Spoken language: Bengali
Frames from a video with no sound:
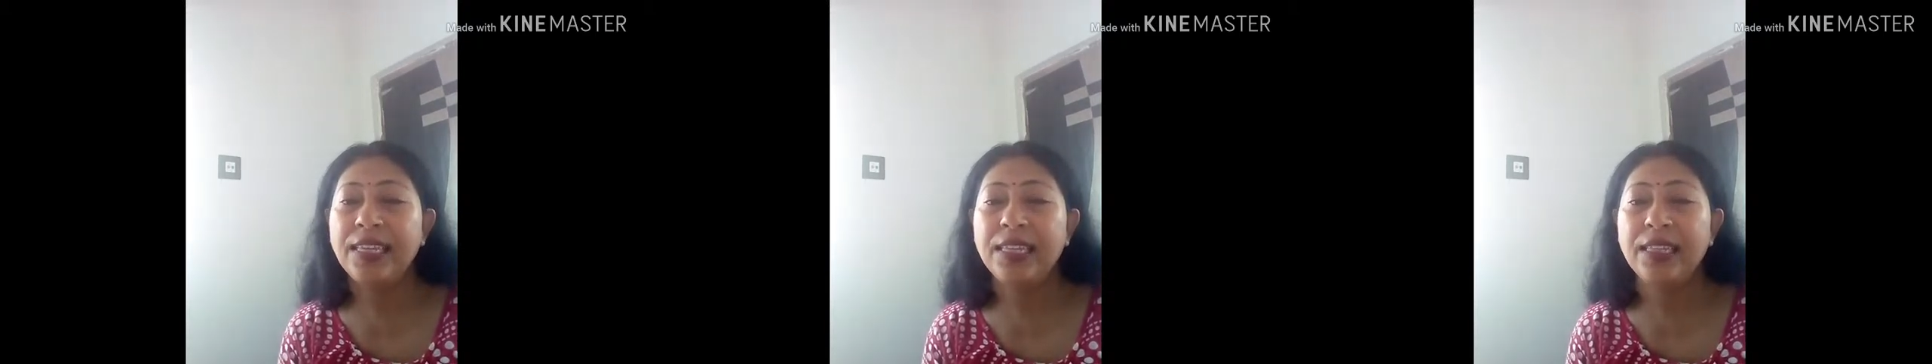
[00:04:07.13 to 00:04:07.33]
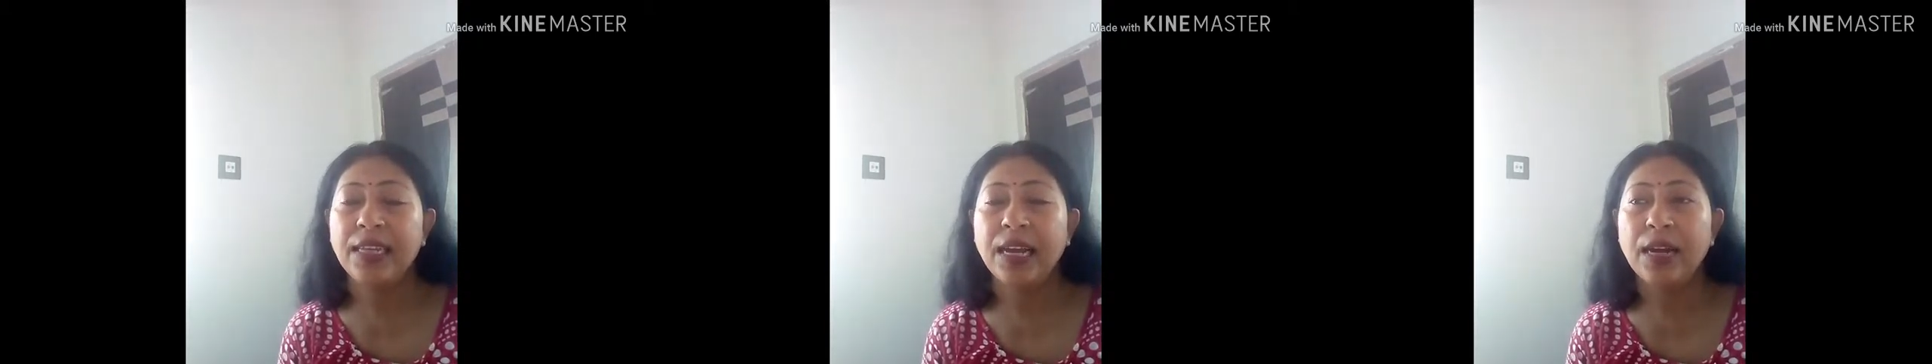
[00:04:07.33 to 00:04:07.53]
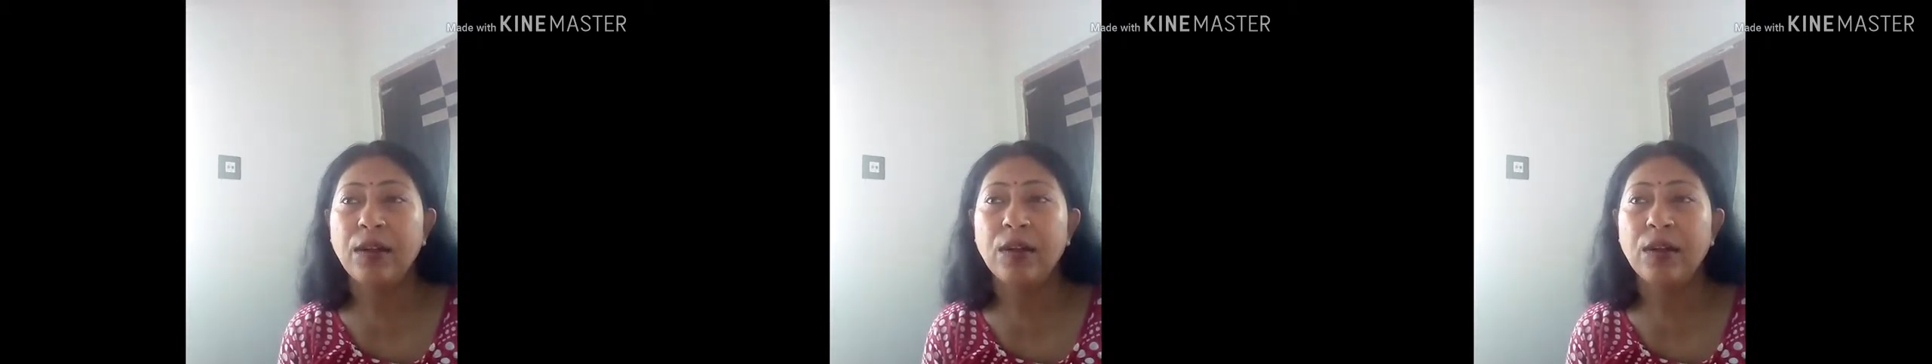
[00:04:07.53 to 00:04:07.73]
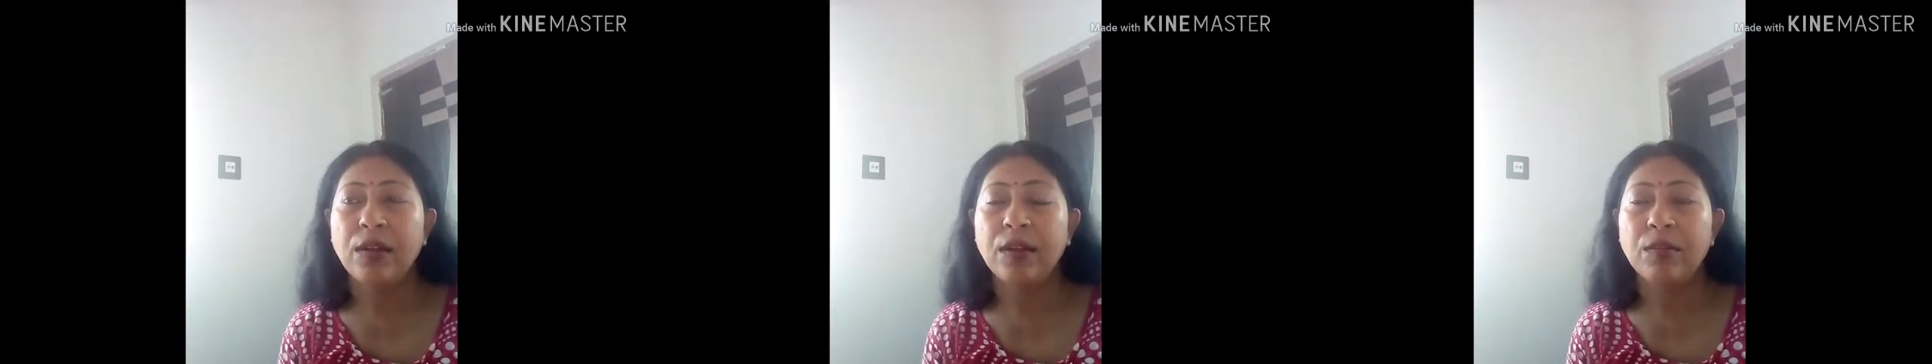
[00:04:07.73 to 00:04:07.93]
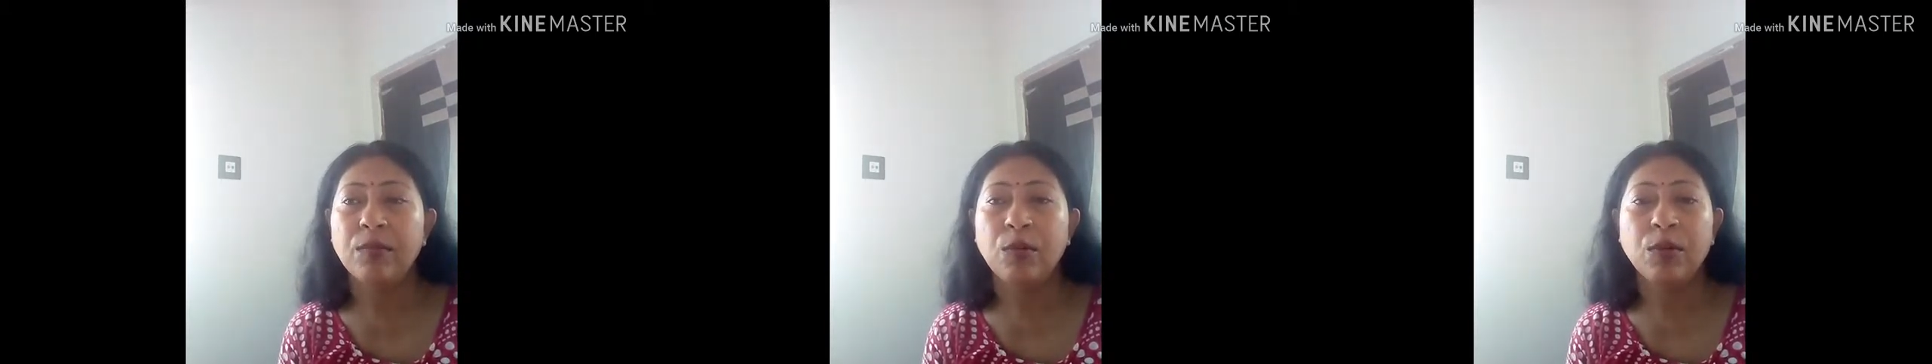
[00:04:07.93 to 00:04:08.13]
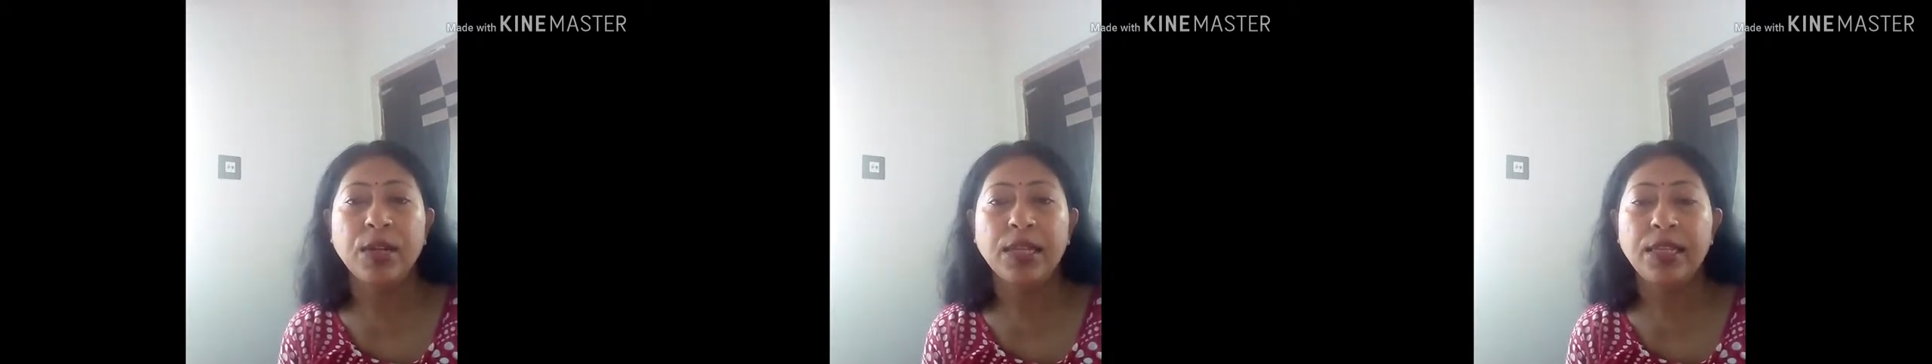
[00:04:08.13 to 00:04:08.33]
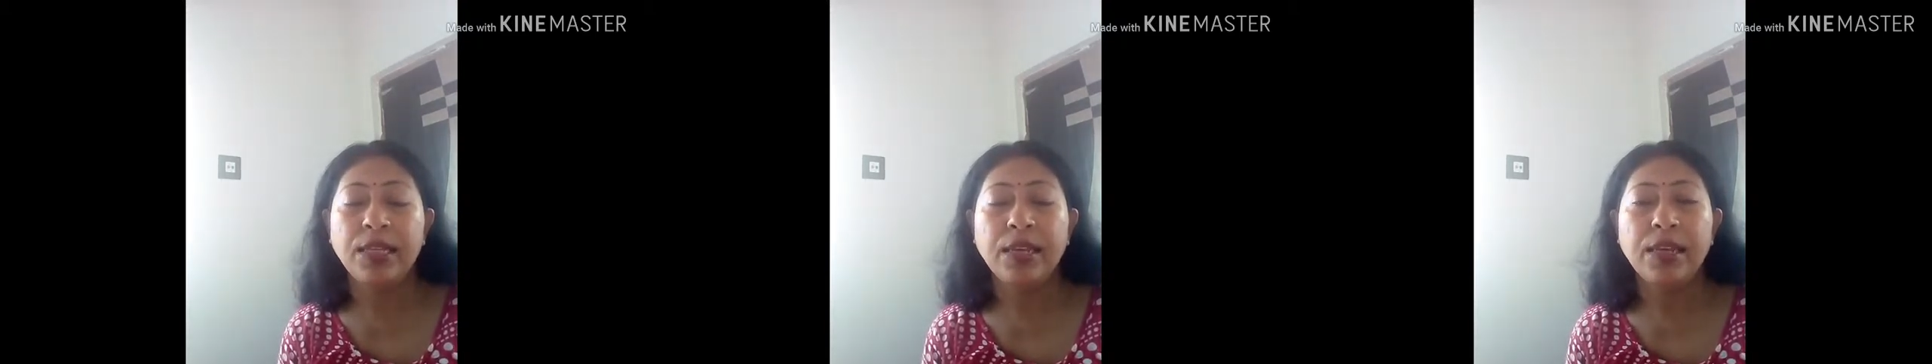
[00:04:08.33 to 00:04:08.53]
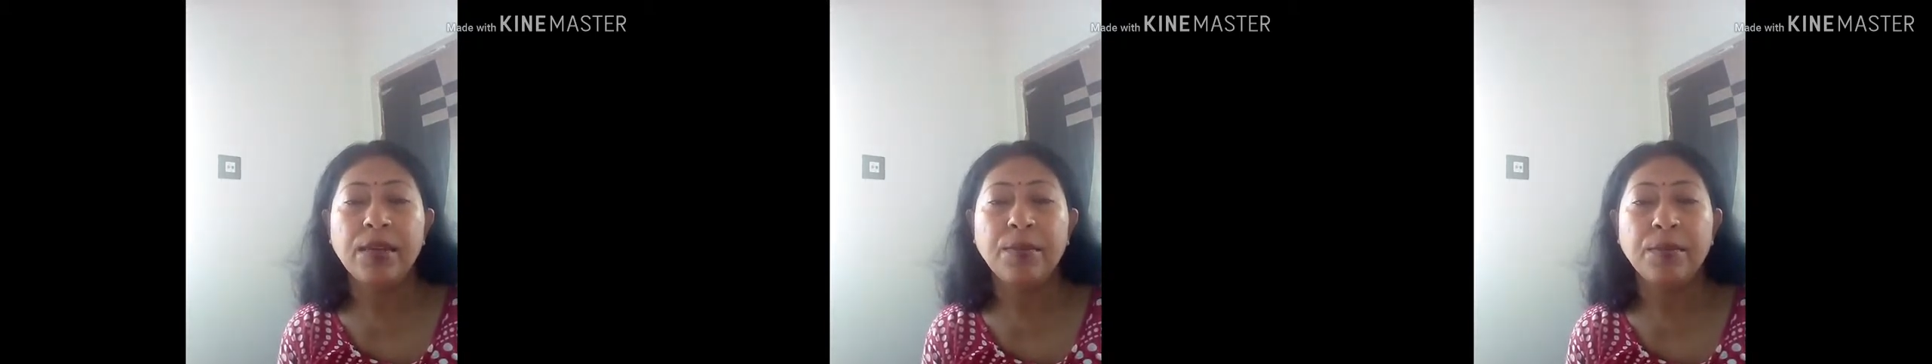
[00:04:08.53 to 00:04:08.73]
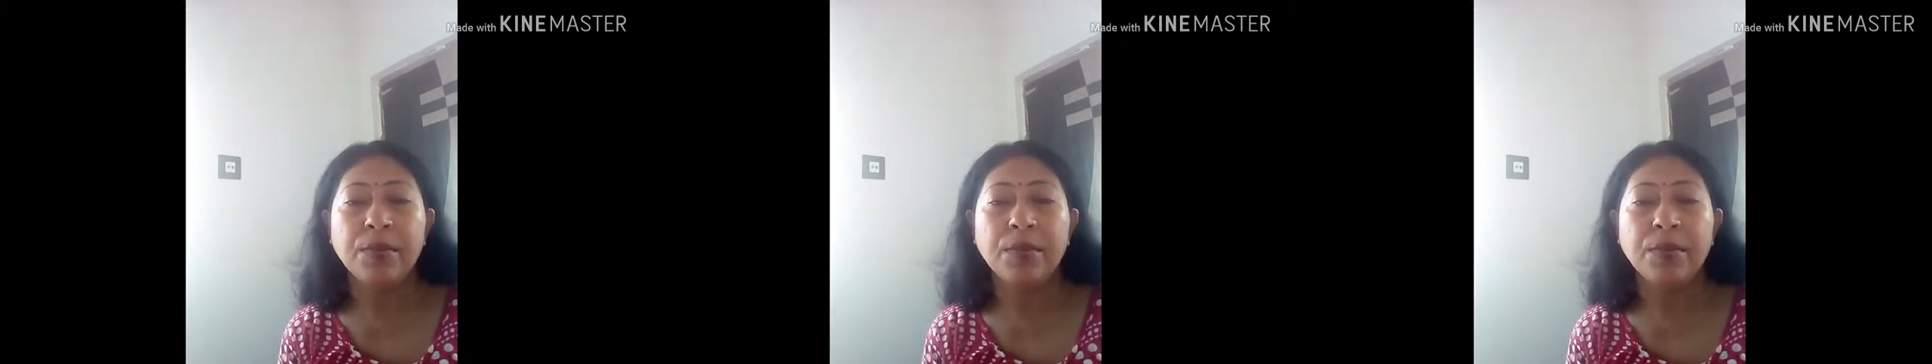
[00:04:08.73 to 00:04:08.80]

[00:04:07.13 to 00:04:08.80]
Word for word: দিয়ে আর ওটা দিয়ে